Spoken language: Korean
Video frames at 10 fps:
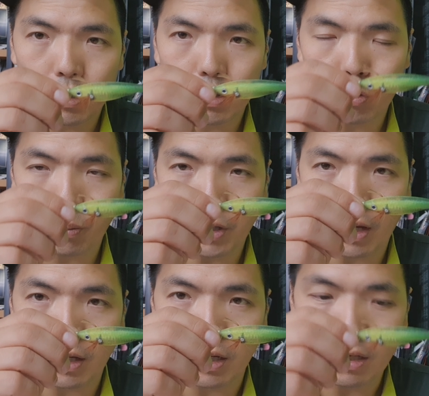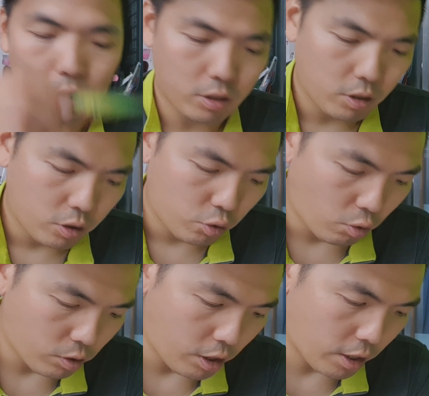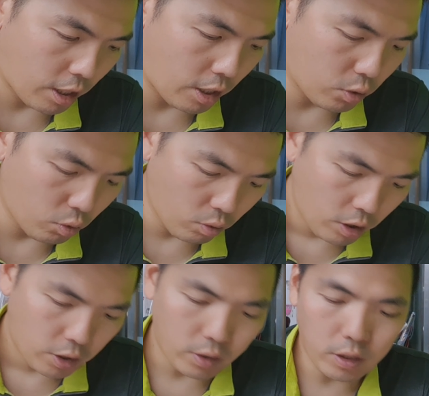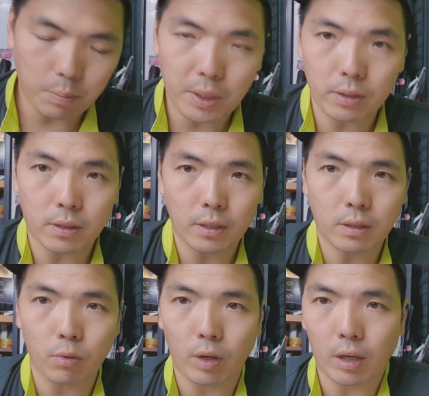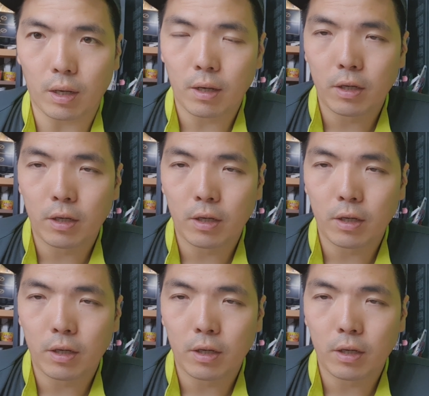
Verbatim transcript: 수평 애기 요 근래 계속 현장 필드 테스트와